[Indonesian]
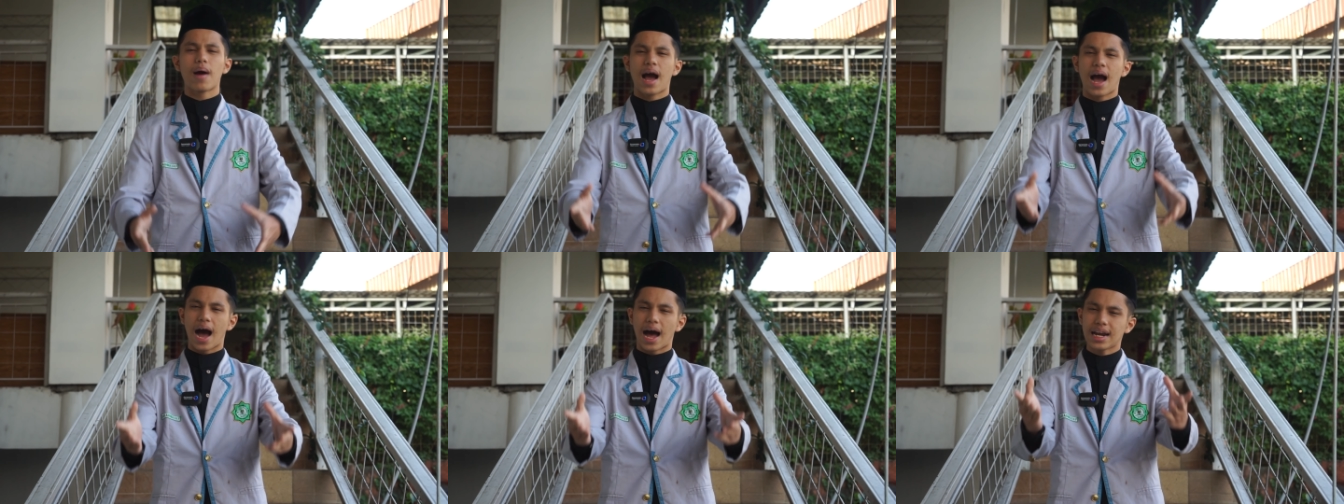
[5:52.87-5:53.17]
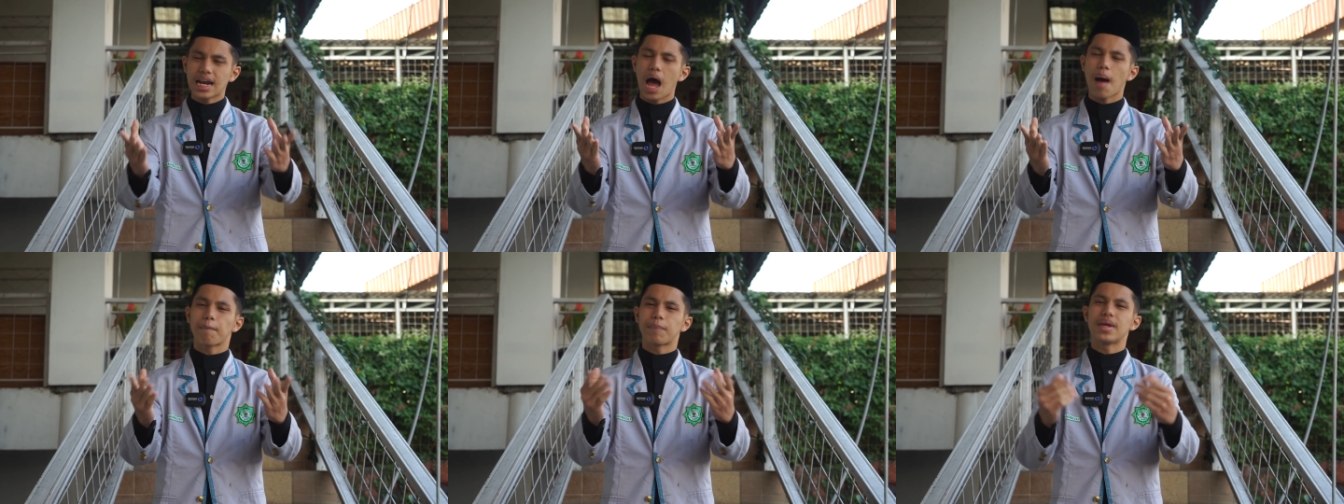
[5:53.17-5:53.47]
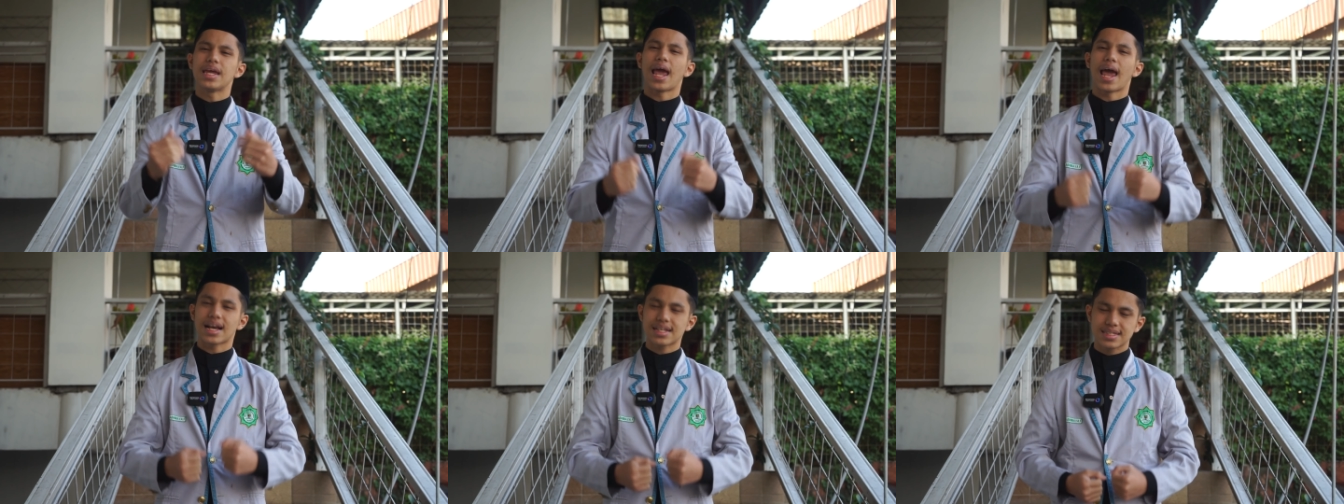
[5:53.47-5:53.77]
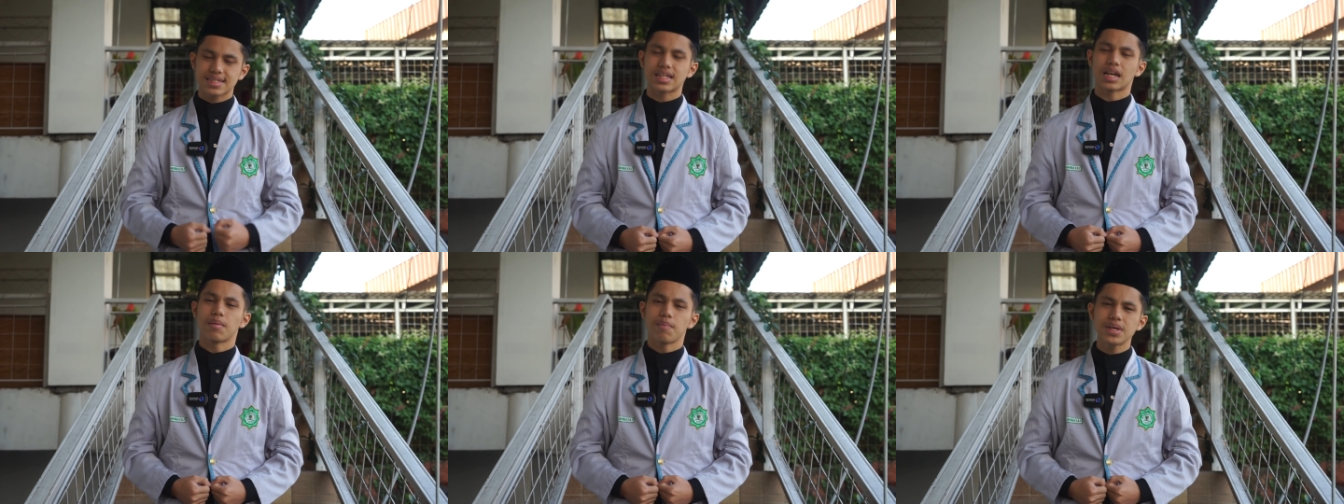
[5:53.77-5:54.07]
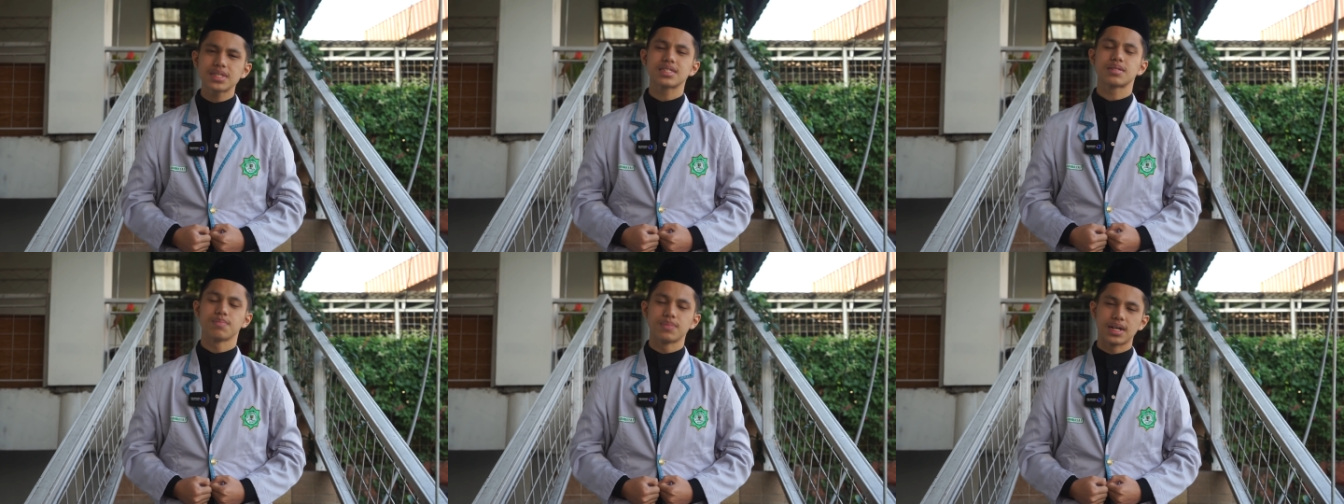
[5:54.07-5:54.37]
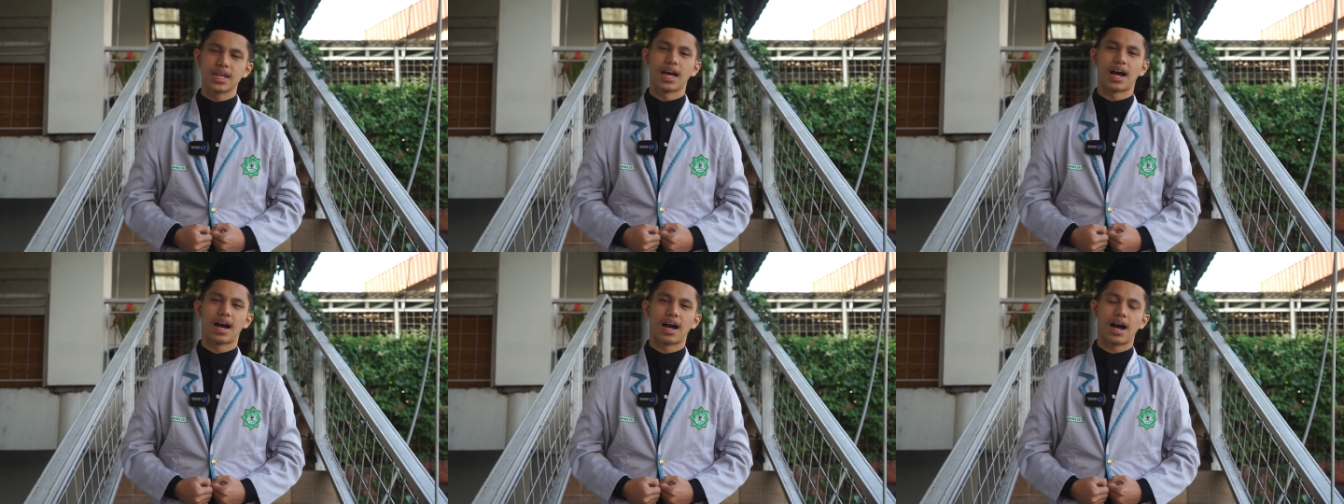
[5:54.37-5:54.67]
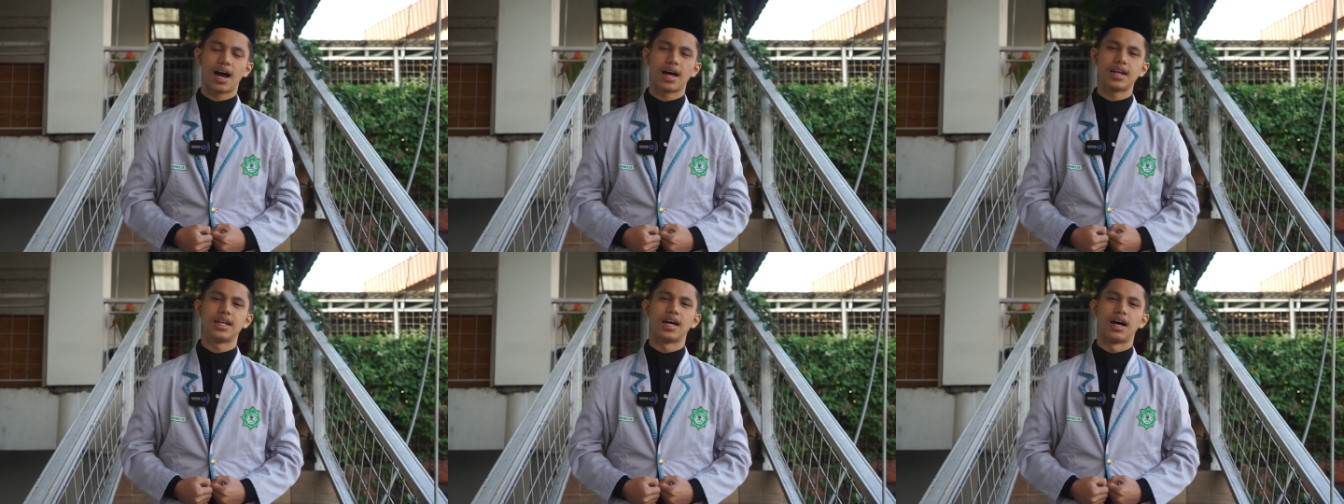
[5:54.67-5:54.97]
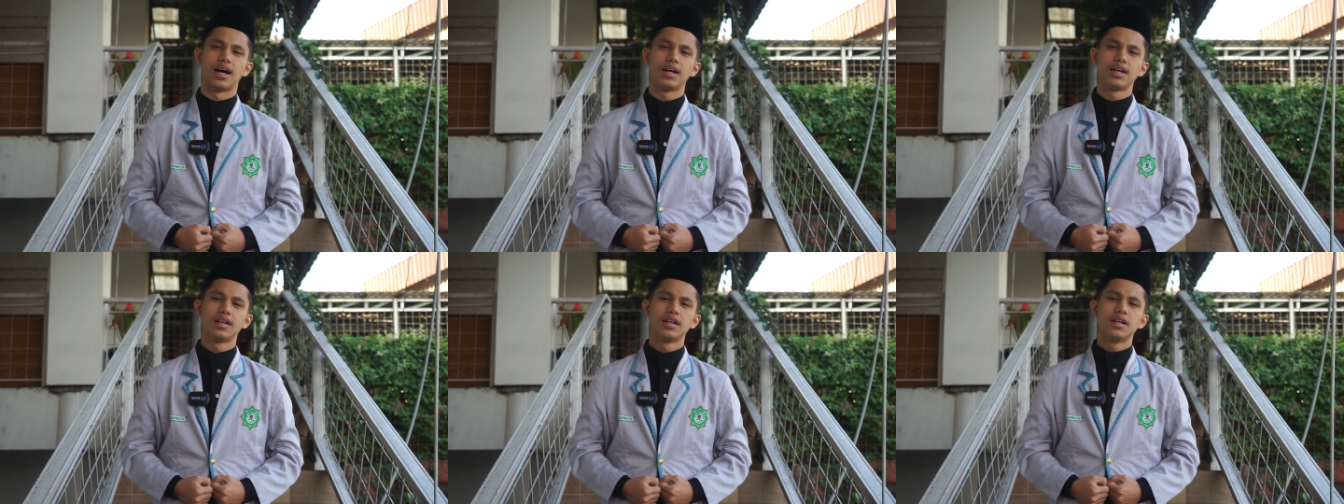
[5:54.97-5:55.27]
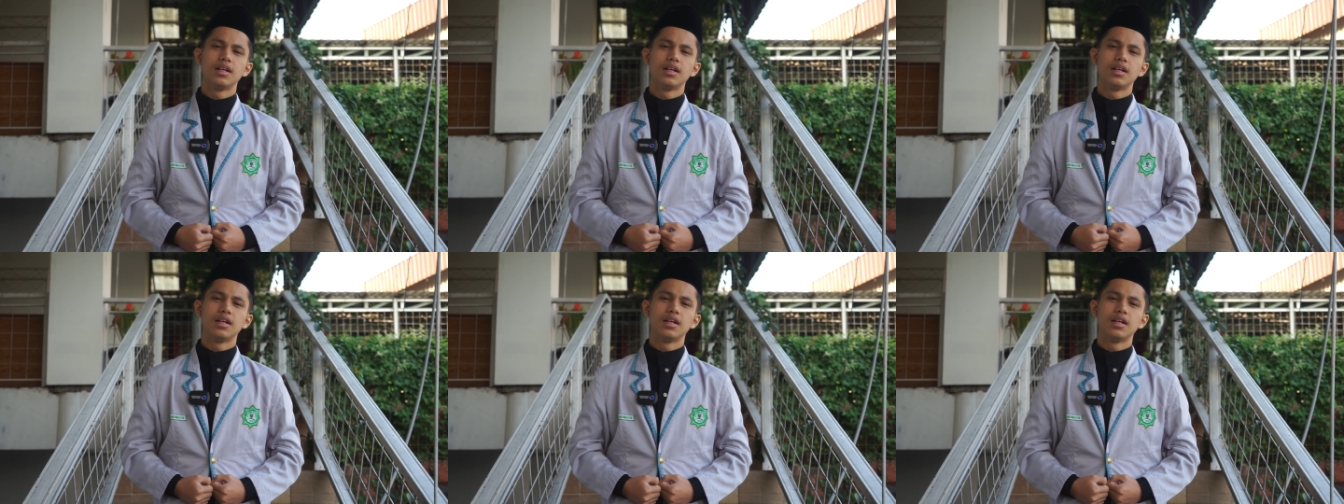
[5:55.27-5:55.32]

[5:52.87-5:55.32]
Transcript: menghadapi ekstremisme yang ada